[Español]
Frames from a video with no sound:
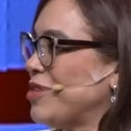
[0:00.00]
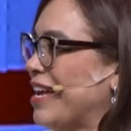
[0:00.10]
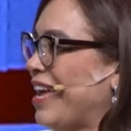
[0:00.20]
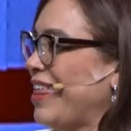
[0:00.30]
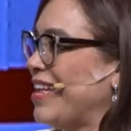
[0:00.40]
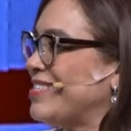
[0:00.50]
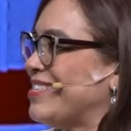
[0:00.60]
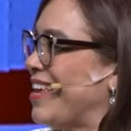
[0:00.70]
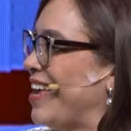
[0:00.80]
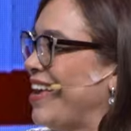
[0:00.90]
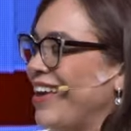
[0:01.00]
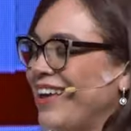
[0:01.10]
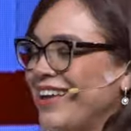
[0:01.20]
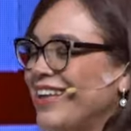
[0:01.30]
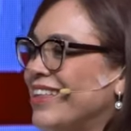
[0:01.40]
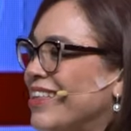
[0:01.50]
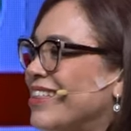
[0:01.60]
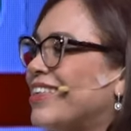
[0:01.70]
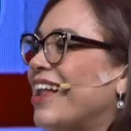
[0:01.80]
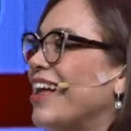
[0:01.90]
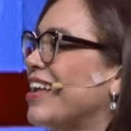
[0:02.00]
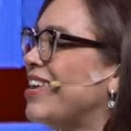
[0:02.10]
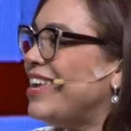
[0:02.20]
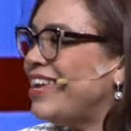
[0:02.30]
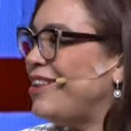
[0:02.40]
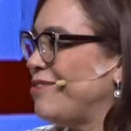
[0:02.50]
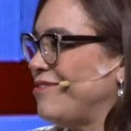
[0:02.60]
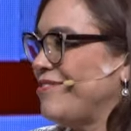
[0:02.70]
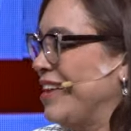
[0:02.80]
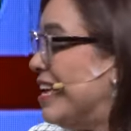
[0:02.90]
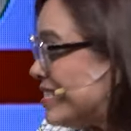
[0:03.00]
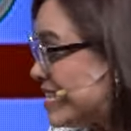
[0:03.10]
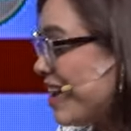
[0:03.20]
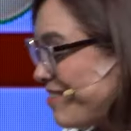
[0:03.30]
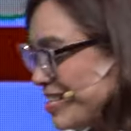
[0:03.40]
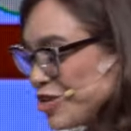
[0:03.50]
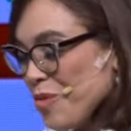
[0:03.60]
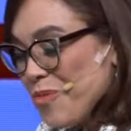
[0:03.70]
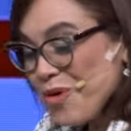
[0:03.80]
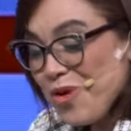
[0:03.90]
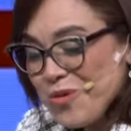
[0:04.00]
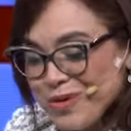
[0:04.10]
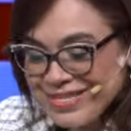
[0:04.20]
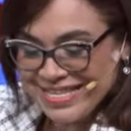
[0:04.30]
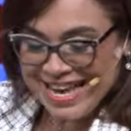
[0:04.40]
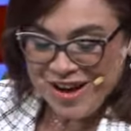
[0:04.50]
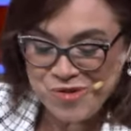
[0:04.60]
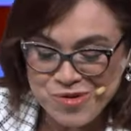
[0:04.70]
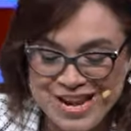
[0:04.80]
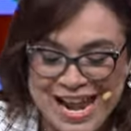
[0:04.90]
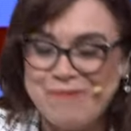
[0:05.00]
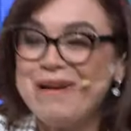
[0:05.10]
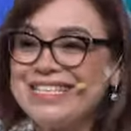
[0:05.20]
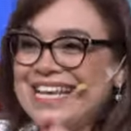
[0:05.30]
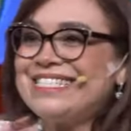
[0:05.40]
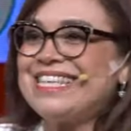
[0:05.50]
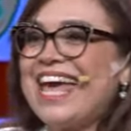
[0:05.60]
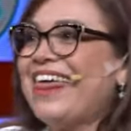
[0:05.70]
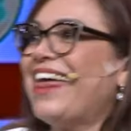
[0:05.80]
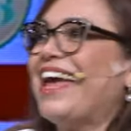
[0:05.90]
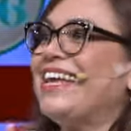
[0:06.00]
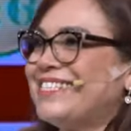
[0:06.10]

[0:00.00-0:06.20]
te quedas? tranquilo. ¿Sabes cómo luce un alma saciada y